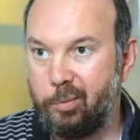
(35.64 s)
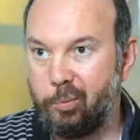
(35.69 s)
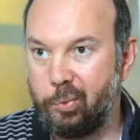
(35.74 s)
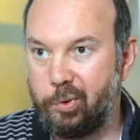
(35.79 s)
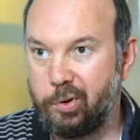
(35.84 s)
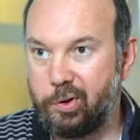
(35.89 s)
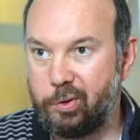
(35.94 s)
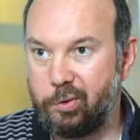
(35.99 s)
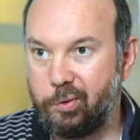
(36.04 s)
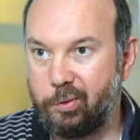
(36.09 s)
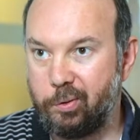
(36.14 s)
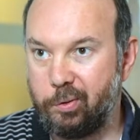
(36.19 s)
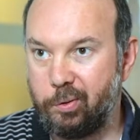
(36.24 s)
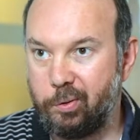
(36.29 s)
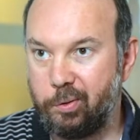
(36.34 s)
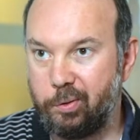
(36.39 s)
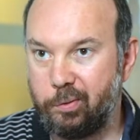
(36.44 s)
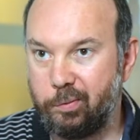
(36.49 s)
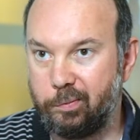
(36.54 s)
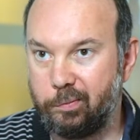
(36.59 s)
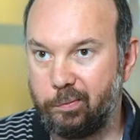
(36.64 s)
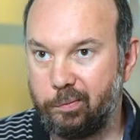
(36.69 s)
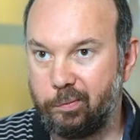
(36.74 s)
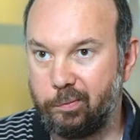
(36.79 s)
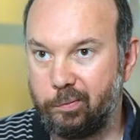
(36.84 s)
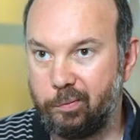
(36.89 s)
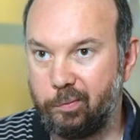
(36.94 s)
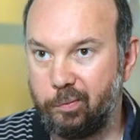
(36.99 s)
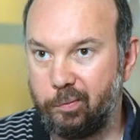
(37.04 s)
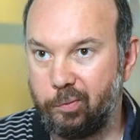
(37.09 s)
puisqu'on euh,
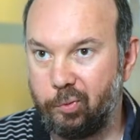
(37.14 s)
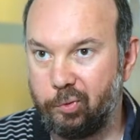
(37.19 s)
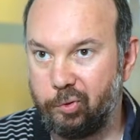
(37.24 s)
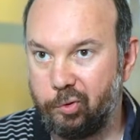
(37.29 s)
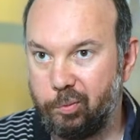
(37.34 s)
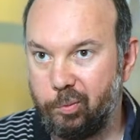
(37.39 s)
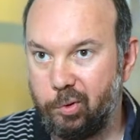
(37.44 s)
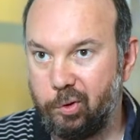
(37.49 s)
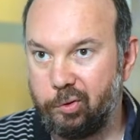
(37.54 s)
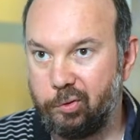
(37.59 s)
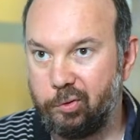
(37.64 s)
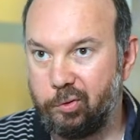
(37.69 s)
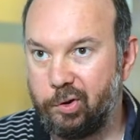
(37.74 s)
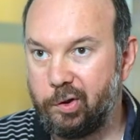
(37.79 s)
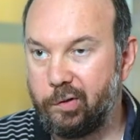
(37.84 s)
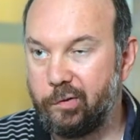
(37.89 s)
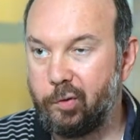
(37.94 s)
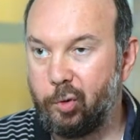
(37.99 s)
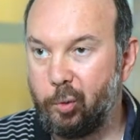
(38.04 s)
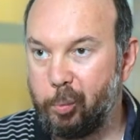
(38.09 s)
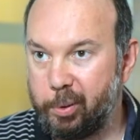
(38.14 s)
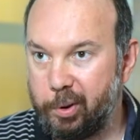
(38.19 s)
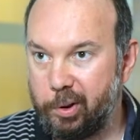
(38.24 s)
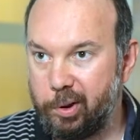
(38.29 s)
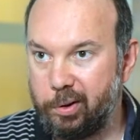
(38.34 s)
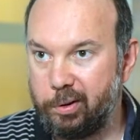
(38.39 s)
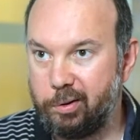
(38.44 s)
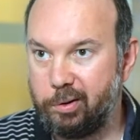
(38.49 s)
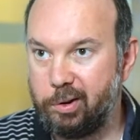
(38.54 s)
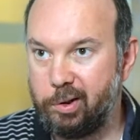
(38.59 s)
demande de
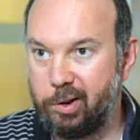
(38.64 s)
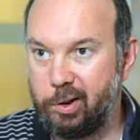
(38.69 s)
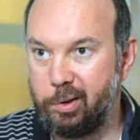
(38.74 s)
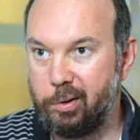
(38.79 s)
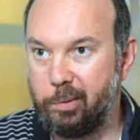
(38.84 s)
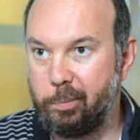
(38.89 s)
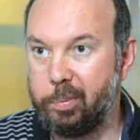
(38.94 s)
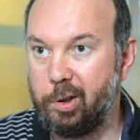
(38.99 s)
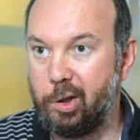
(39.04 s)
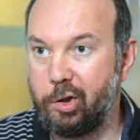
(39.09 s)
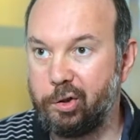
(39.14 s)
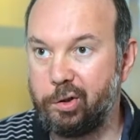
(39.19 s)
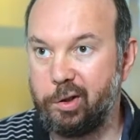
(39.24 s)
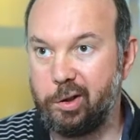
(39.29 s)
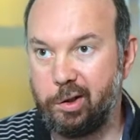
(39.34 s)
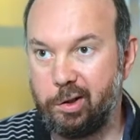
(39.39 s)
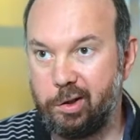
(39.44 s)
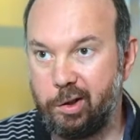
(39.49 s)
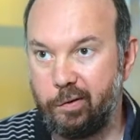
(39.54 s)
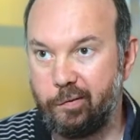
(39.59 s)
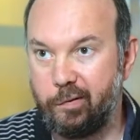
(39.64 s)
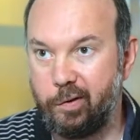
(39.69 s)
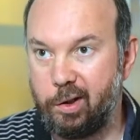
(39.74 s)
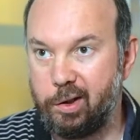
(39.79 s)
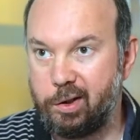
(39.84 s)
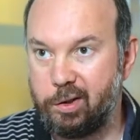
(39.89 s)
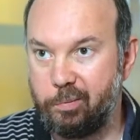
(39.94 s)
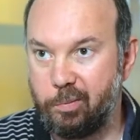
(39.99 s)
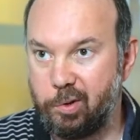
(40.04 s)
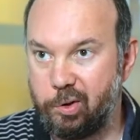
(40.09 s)
développer des pages et des
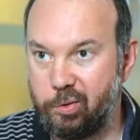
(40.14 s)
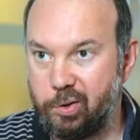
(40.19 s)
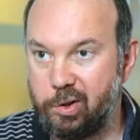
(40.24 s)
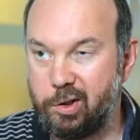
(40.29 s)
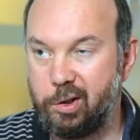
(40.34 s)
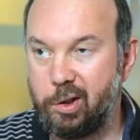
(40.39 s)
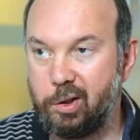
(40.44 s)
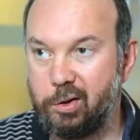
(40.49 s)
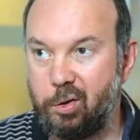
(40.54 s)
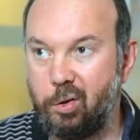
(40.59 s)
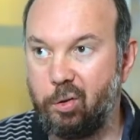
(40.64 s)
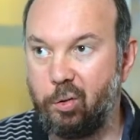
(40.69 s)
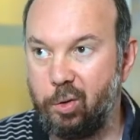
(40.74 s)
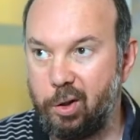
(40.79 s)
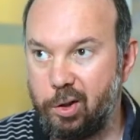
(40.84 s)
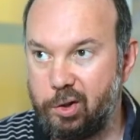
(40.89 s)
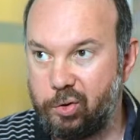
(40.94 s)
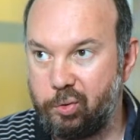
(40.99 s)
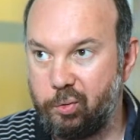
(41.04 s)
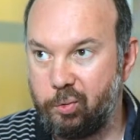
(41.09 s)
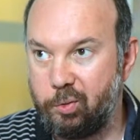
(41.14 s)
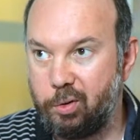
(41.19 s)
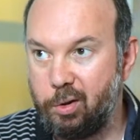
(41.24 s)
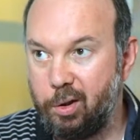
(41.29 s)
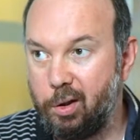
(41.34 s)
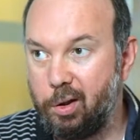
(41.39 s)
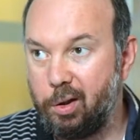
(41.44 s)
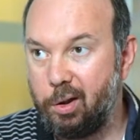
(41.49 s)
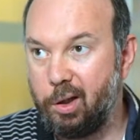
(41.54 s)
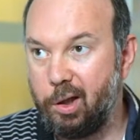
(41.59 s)
interfaces, mais aussi d'être en relation
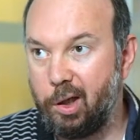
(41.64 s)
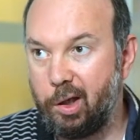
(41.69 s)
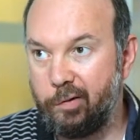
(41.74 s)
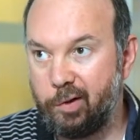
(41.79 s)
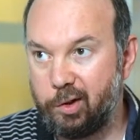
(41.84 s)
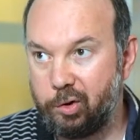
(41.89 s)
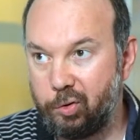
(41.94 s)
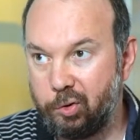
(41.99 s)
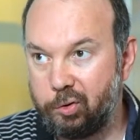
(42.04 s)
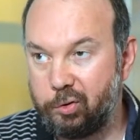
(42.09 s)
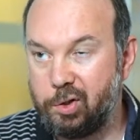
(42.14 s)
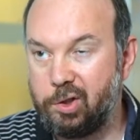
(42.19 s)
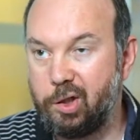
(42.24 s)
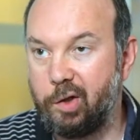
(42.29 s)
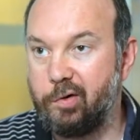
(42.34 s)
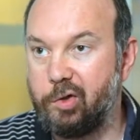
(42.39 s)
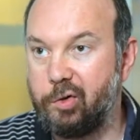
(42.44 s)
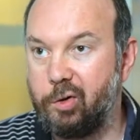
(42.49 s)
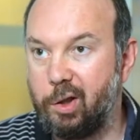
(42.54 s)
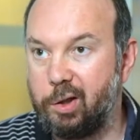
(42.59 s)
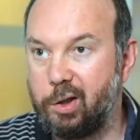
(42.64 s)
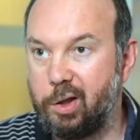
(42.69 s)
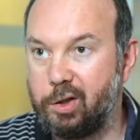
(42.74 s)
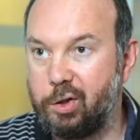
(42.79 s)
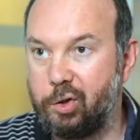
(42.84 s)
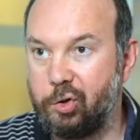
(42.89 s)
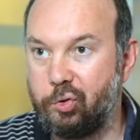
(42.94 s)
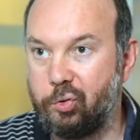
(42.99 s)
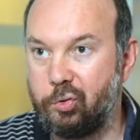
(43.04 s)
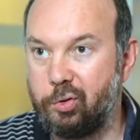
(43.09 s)
avec d'autres services de la
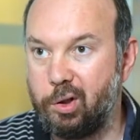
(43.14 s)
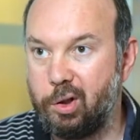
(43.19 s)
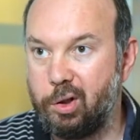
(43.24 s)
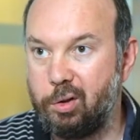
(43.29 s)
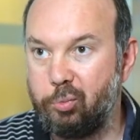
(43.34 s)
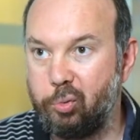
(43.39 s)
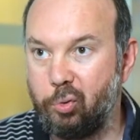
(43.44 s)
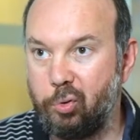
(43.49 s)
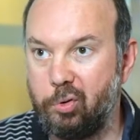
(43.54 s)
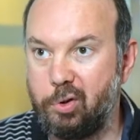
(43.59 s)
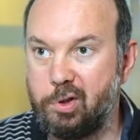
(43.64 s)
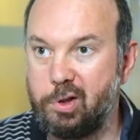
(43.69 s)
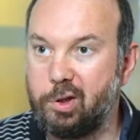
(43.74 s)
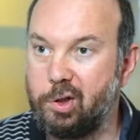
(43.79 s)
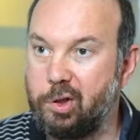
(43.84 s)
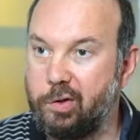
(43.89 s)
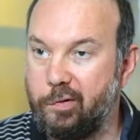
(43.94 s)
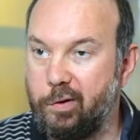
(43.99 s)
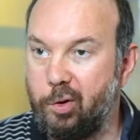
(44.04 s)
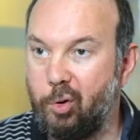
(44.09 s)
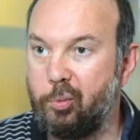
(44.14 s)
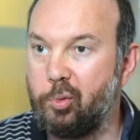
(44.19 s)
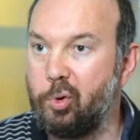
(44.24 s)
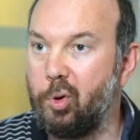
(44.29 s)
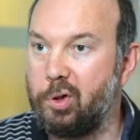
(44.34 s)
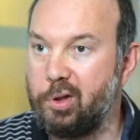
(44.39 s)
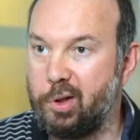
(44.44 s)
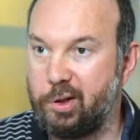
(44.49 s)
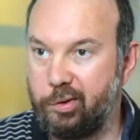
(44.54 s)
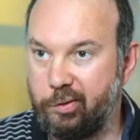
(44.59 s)
Caisse régionale pour satisfaire au
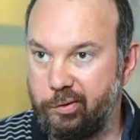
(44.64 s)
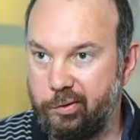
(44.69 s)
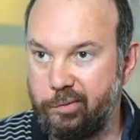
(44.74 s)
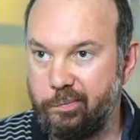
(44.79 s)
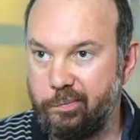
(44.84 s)
mieux leurs attentes.